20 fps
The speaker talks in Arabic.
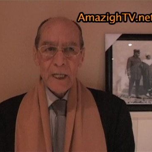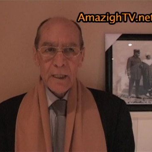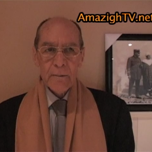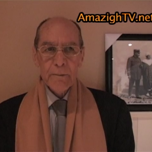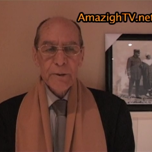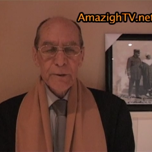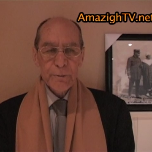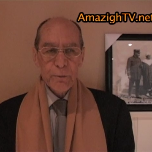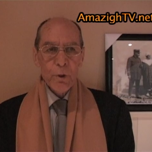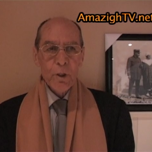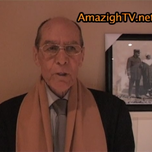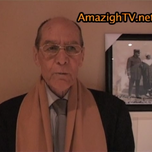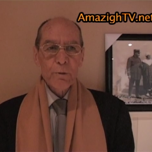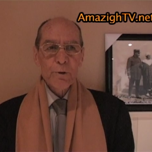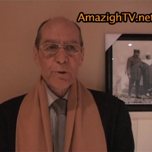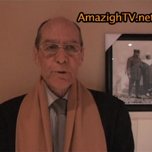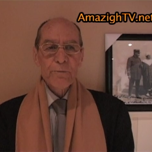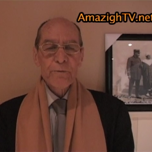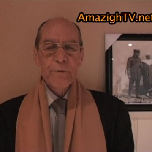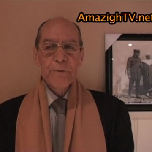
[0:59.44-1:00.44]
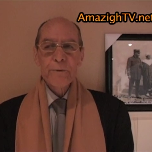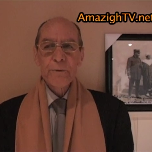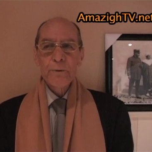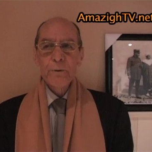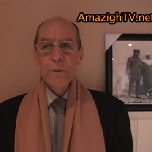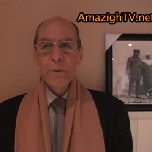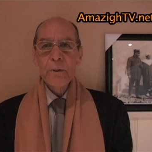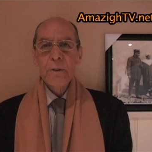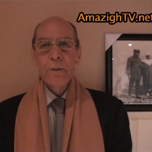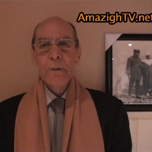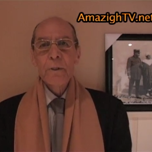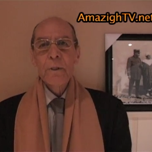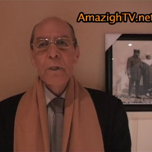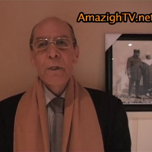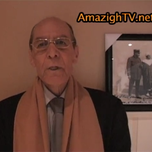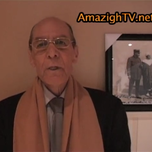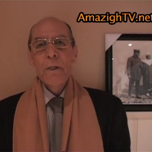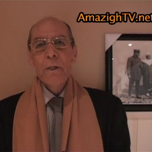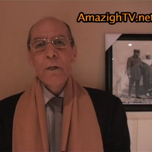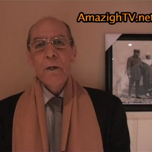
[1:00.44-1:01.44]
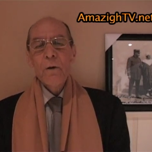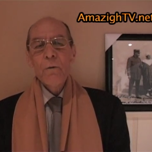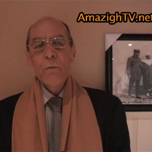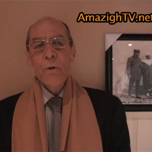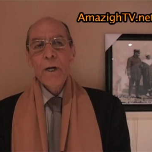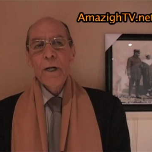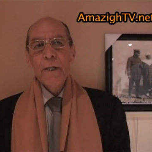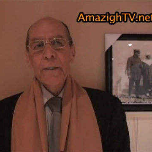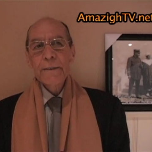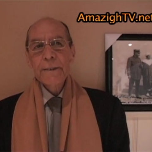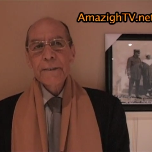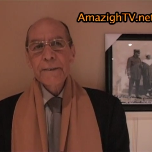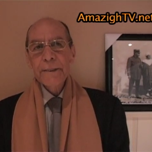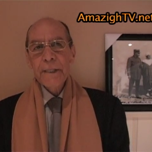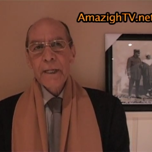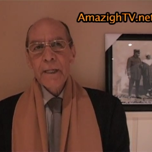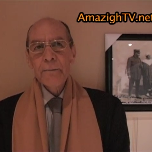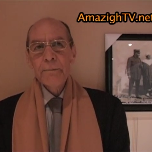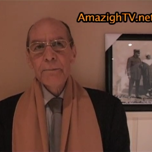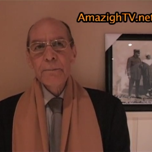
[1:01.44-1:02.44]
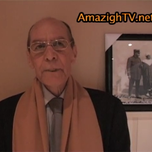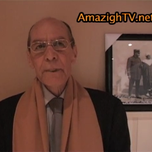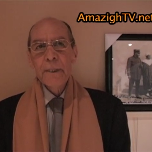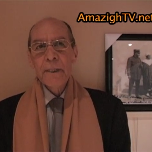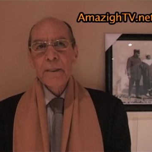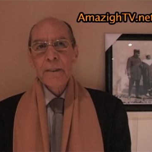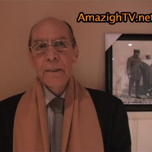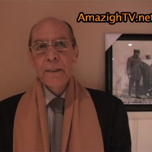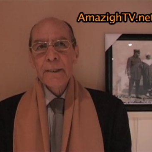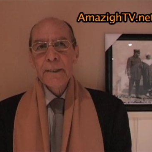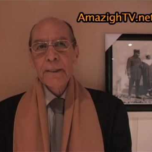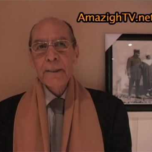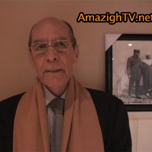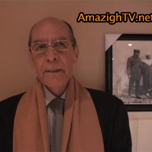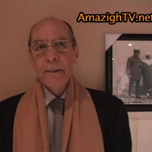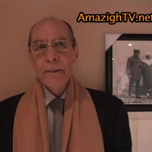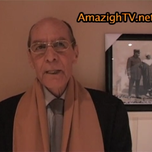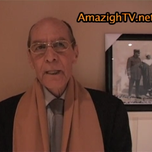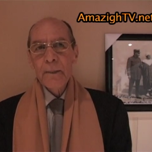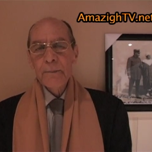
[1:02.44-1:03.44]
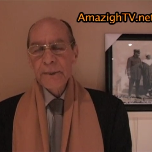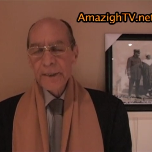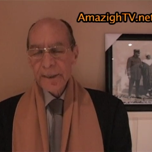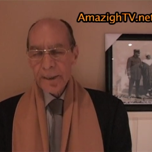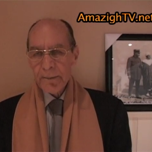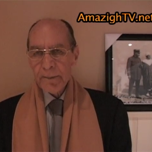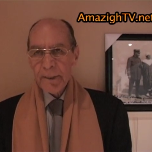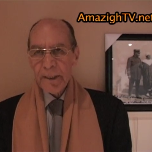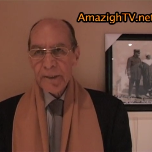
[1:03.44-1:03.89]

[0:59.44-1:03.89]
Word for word: المطبوع الموجود في السوق هو كتاب آه، آه، عبد الكريم